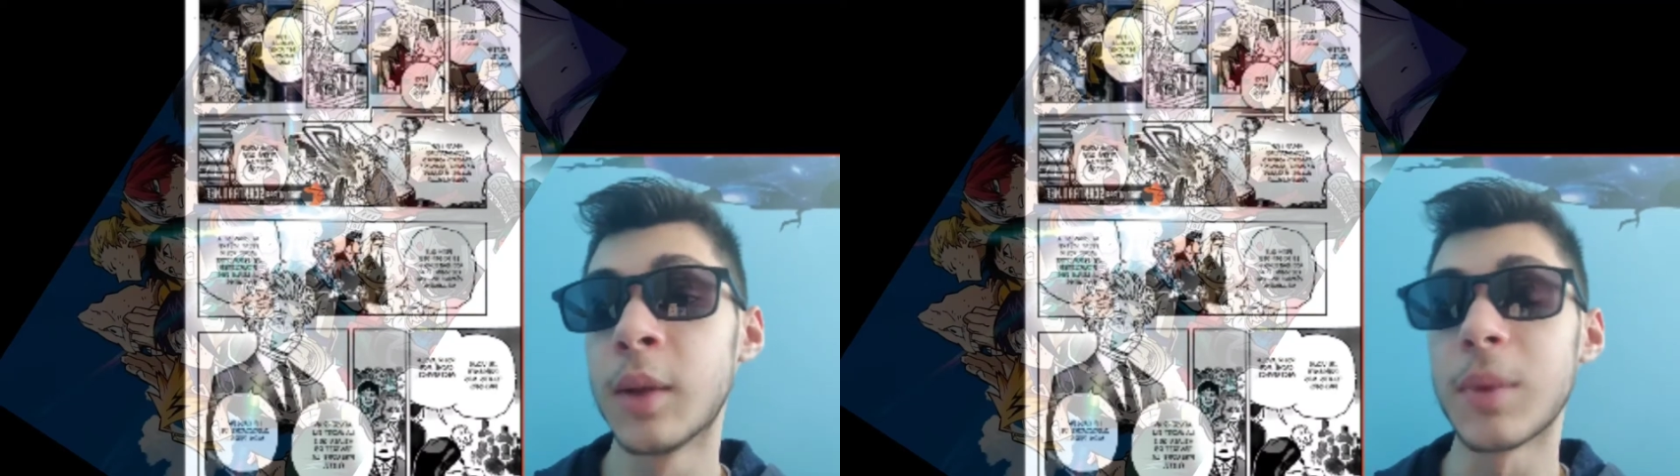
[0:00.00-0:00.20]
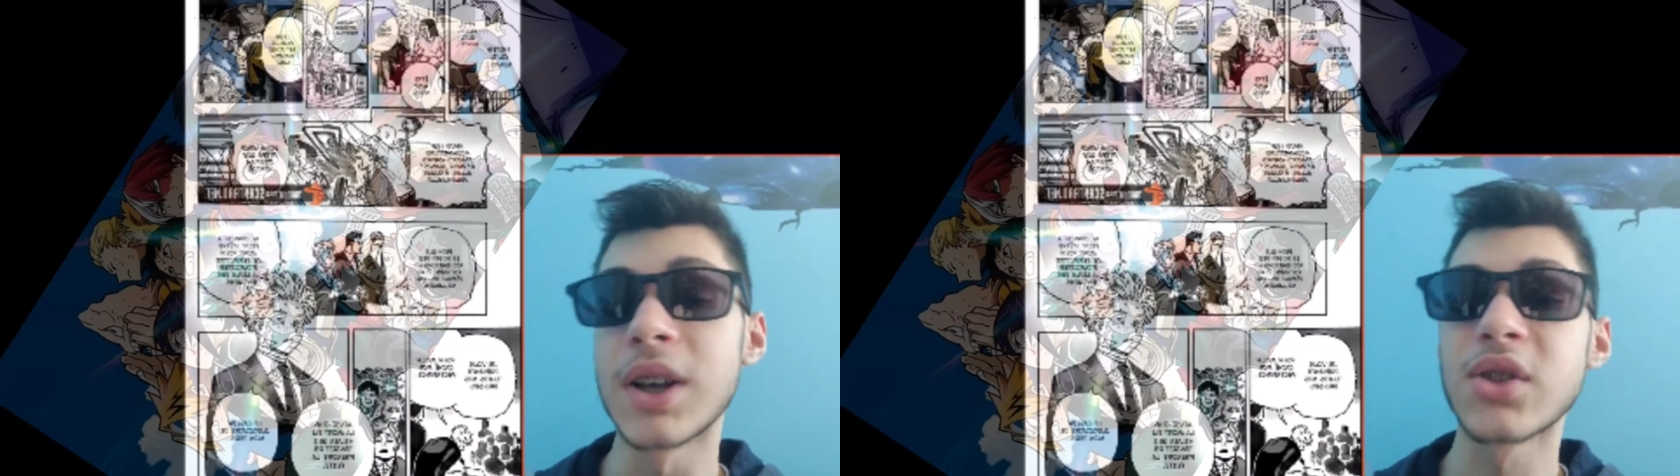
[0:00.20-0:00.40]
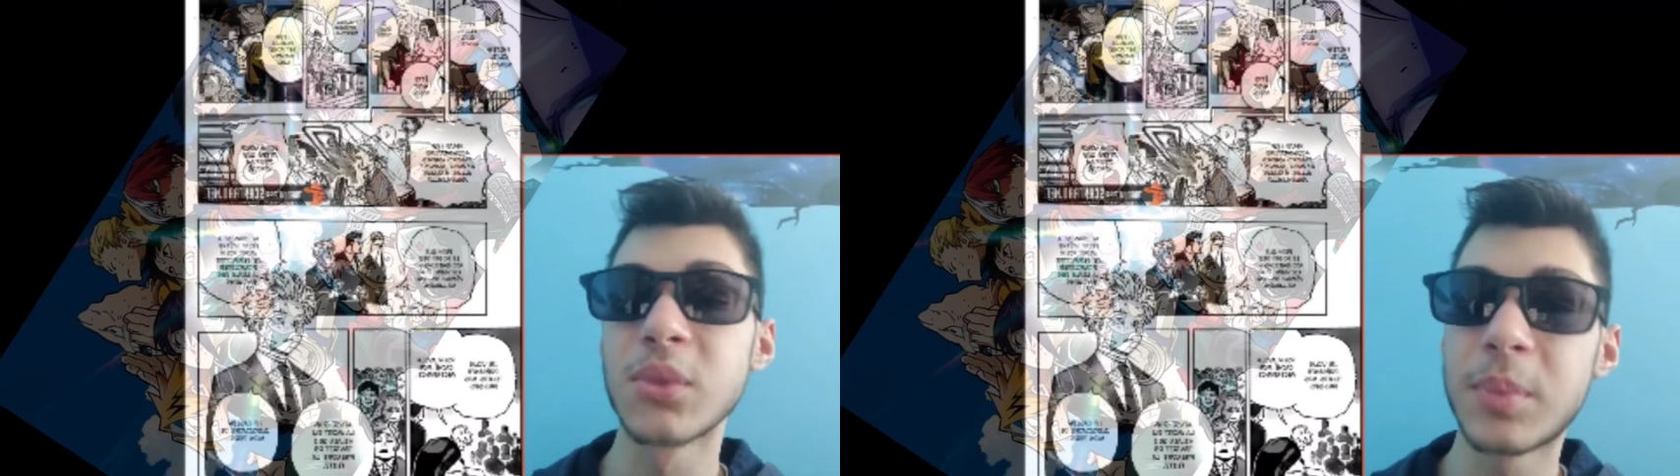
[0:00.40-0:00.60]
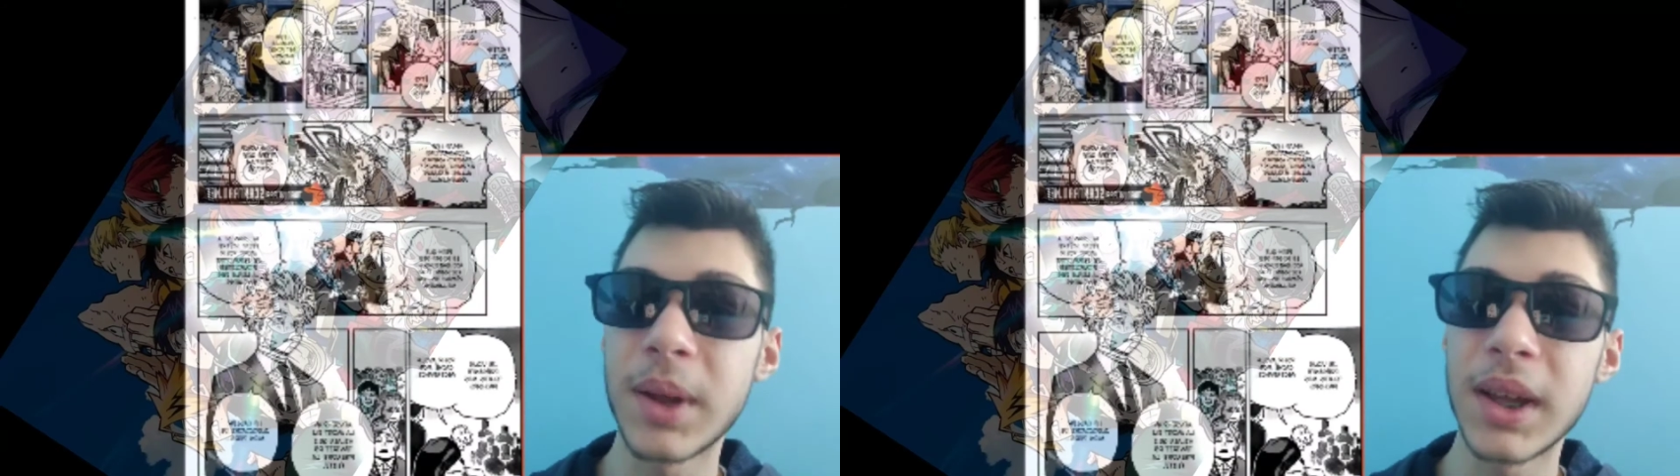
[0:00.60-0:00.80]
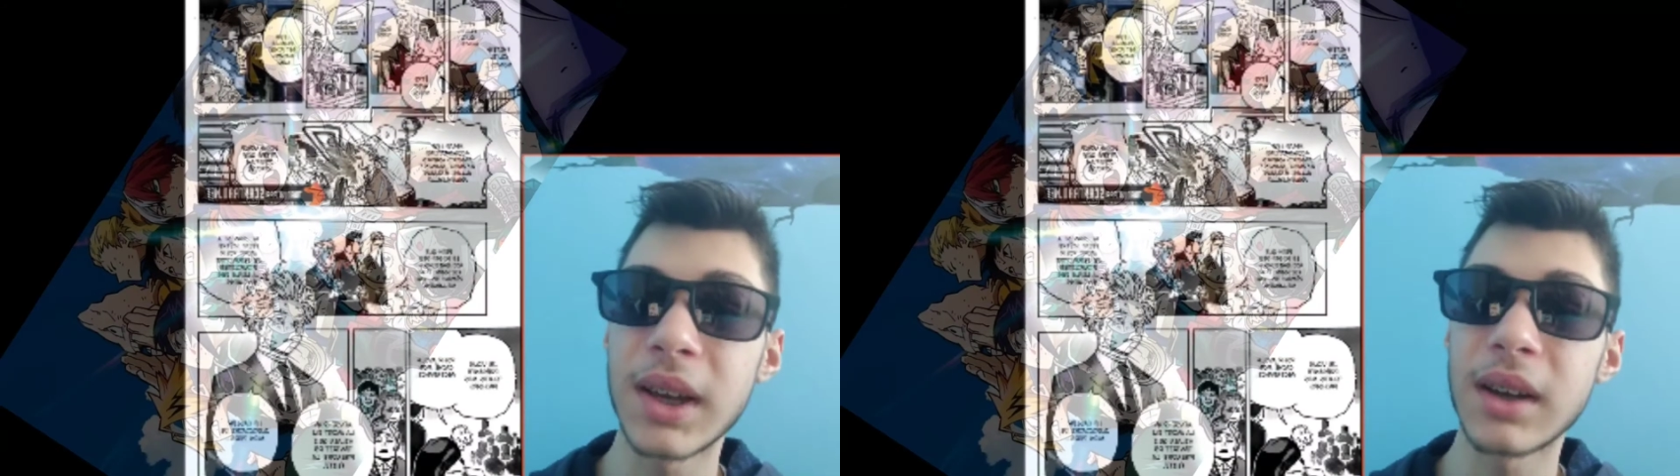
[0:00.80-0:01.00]
bah, à son
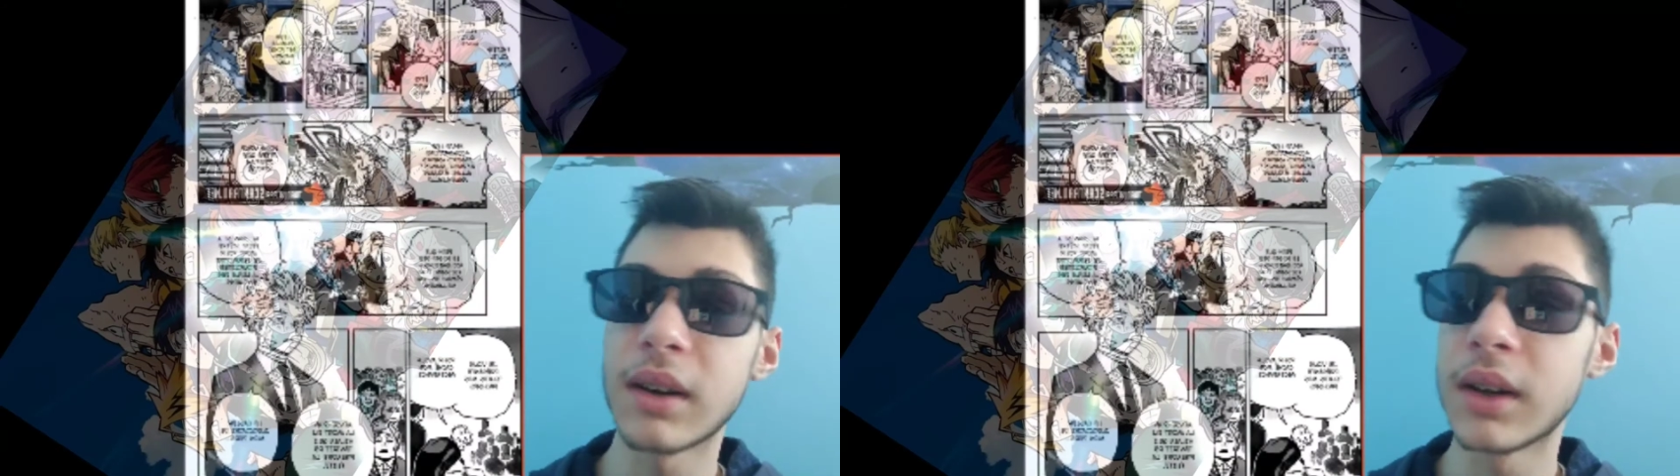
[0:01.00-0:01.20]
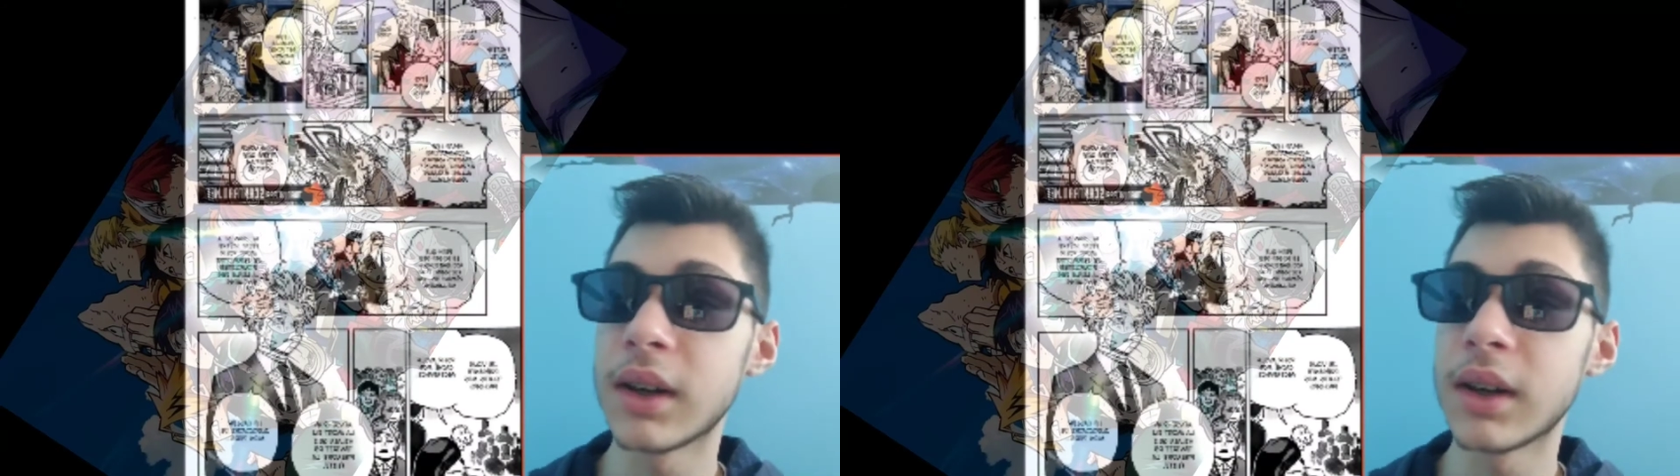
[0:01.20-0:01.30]
père euh,